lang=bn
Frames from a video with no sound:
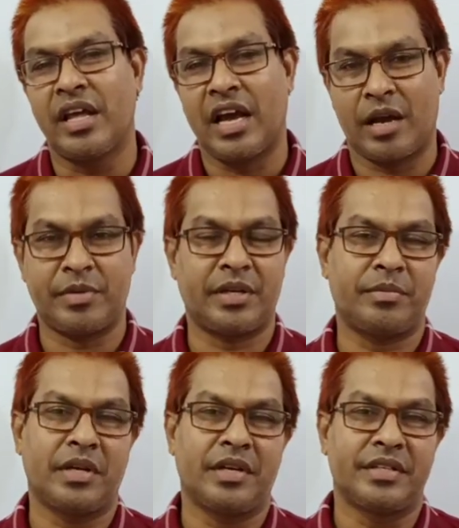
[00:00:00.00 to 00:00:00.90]
আমি
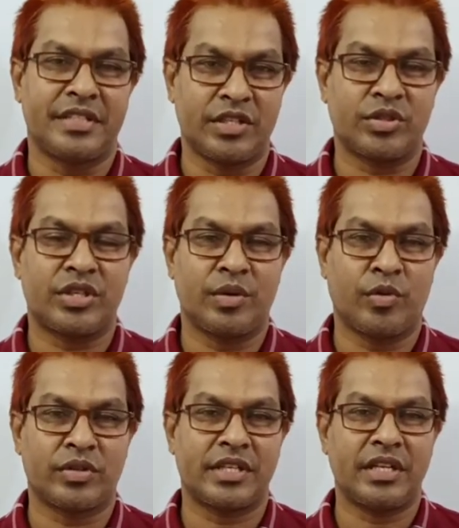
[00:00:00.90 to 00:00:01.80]
সৃজনশীল
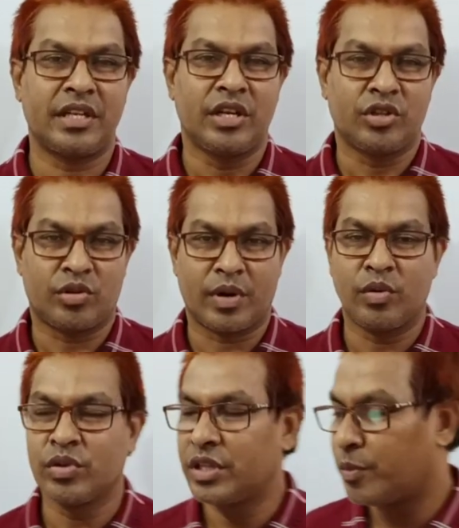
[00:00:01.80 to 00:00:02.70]
বলছি তোমরা
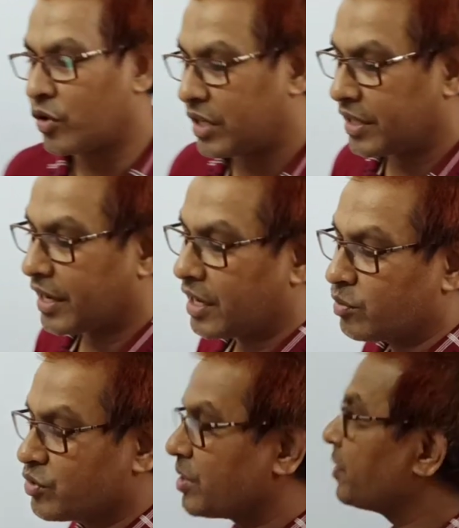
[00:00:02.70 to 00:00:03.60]
উদ্দীপকটি দেখলে
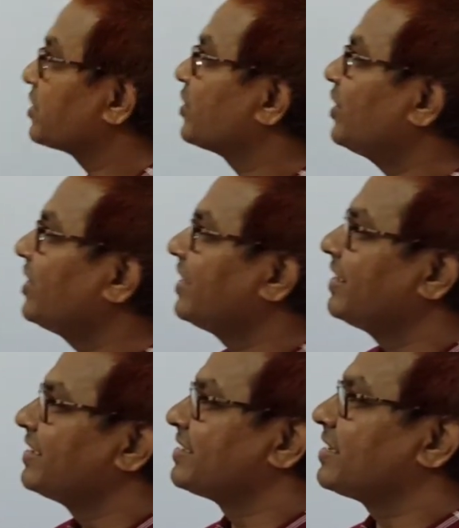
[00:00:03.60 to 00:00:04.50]
বুঝতে পারছো
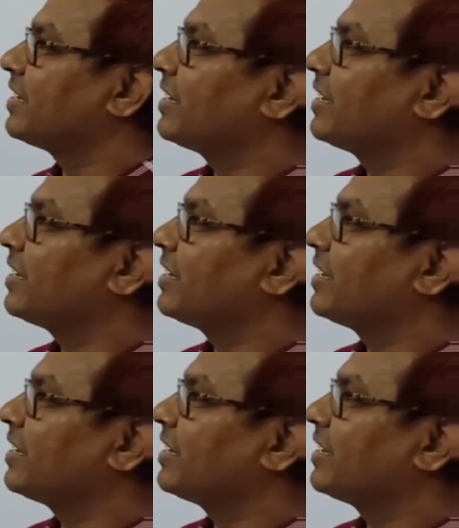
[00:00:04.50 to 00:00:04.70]
যে